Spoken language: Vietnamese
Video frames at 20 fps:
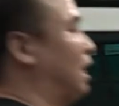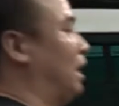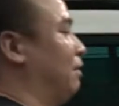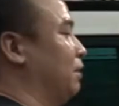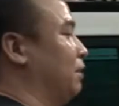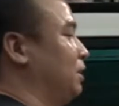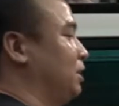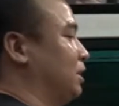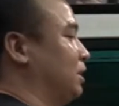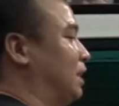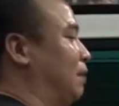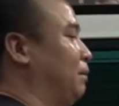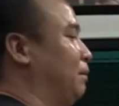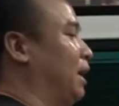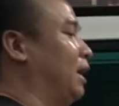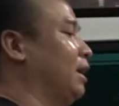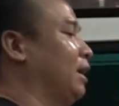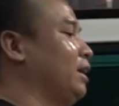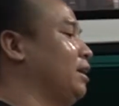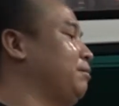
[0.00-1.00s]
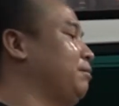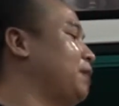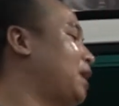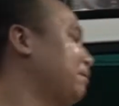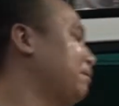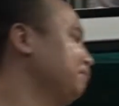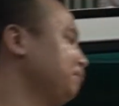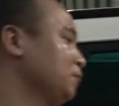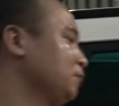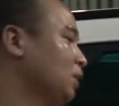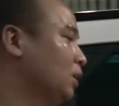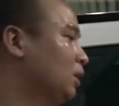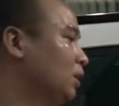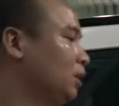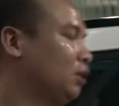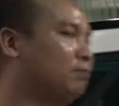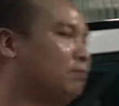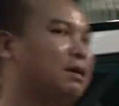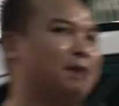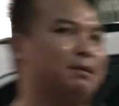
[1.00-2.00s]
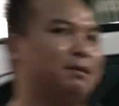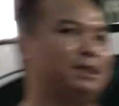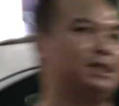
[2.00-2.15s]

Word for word: này vẫn chưa ra biển anh em nhé hôm nay mình